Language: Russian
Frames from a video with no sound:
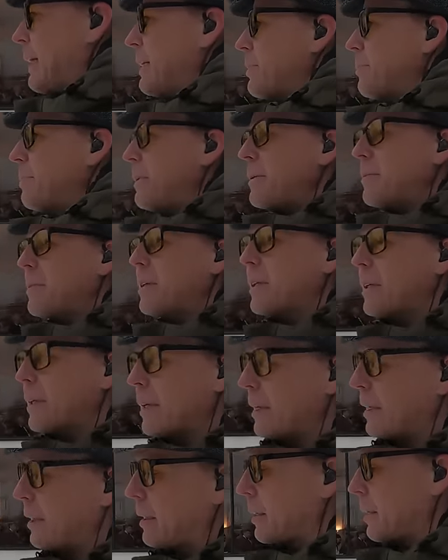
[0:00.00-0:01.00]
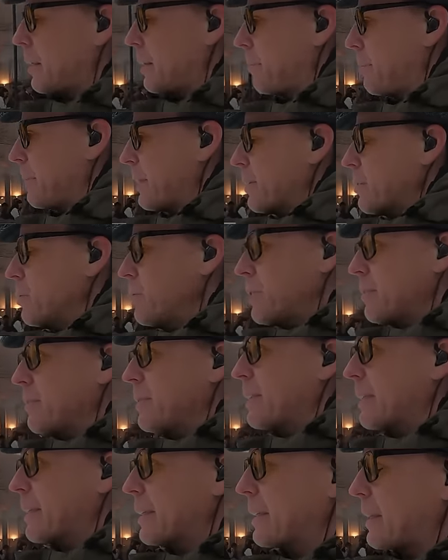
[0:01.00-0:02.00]
Теперь мы э,
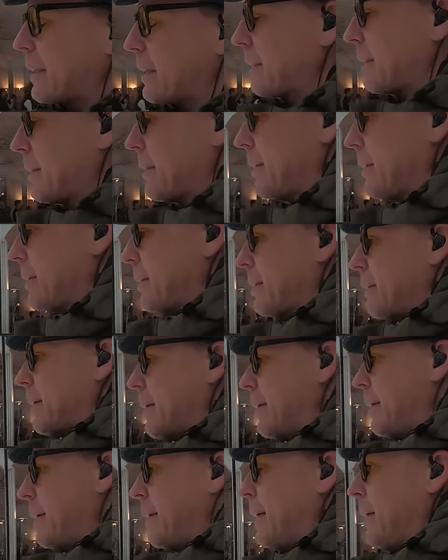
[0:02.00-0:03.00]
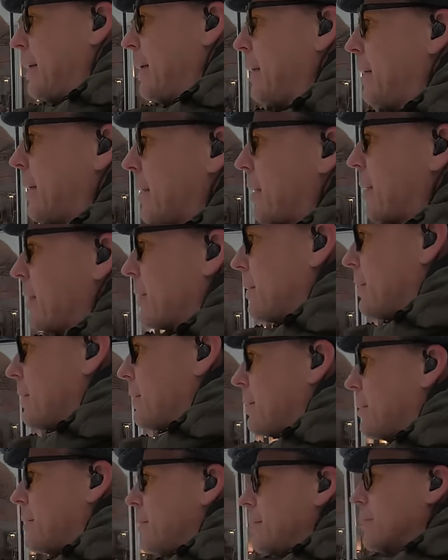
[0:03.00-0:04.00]
переносимся к э,
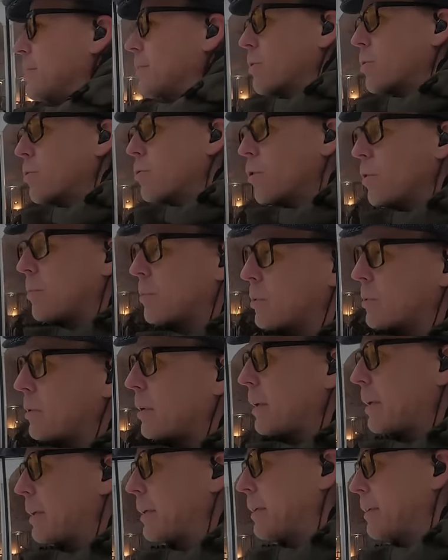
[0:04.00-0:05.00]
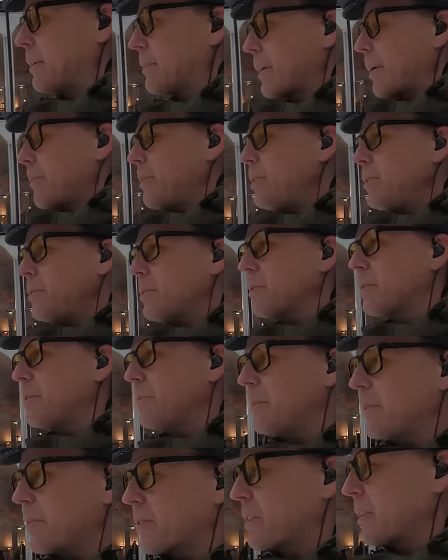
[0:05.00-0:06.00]
Э, другому событию,
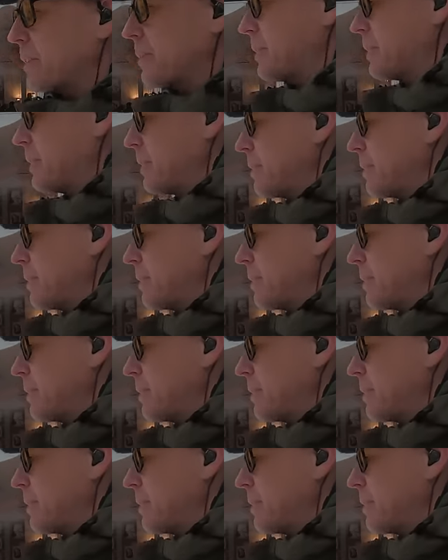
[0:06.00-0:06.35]
имевшее